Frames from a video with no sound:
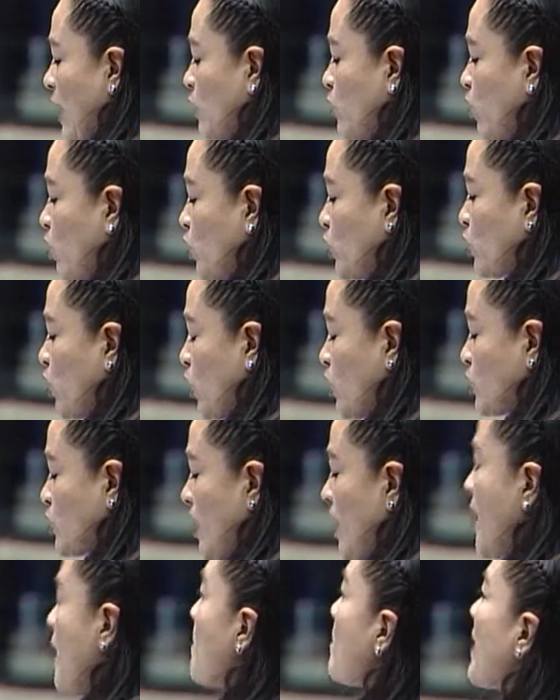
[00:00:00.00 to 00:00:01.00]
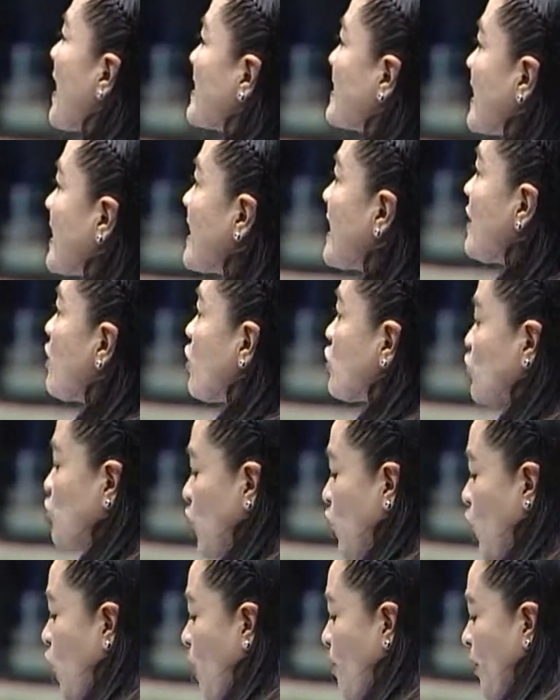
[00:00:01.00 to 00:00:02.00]
en adultos, precedido
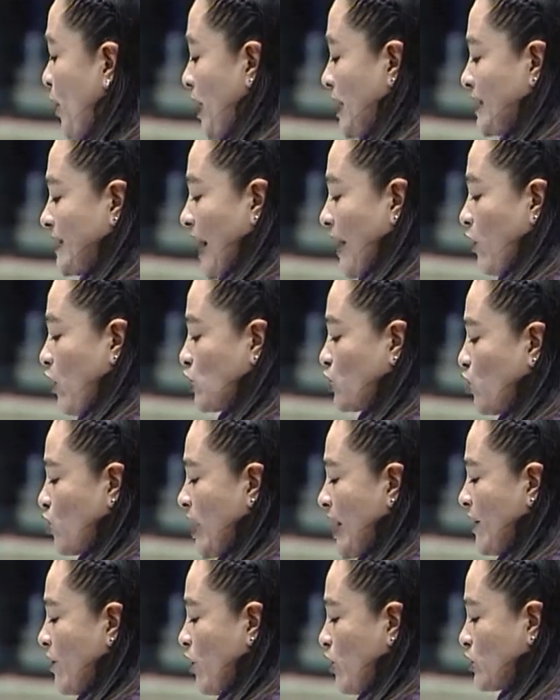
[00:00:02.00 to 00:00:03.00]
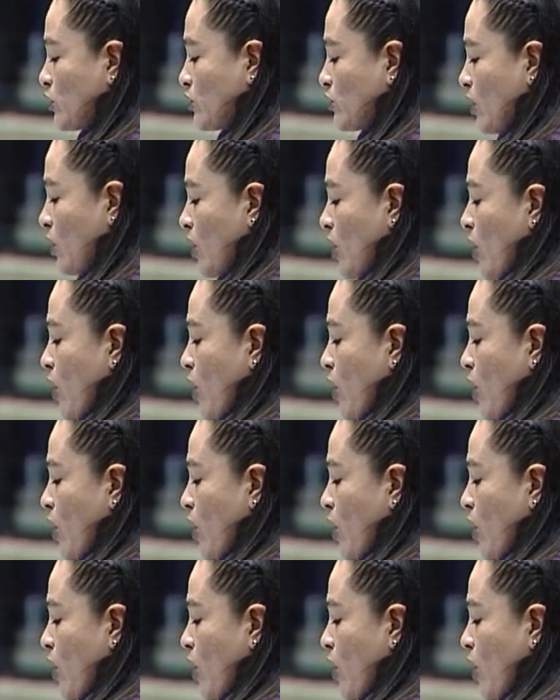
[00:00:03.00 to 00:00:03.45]
solo por Estados Unidos,